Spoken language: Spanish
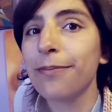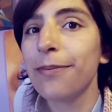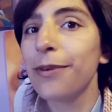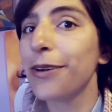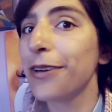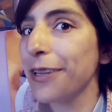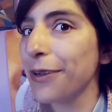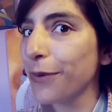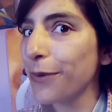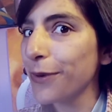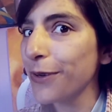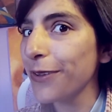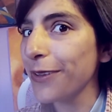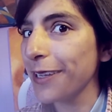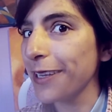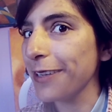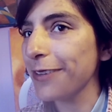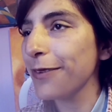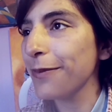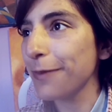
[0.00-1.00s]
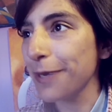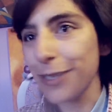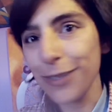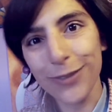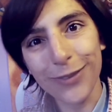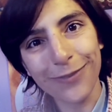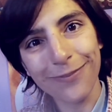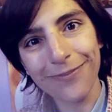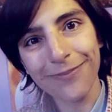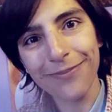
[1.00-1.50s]
pero ninguno de esos me echó.
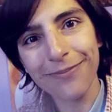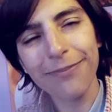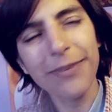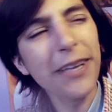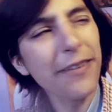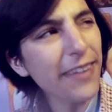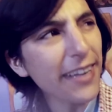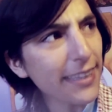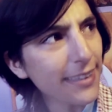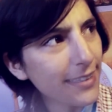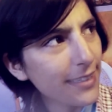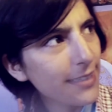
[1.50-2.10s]
Me iban.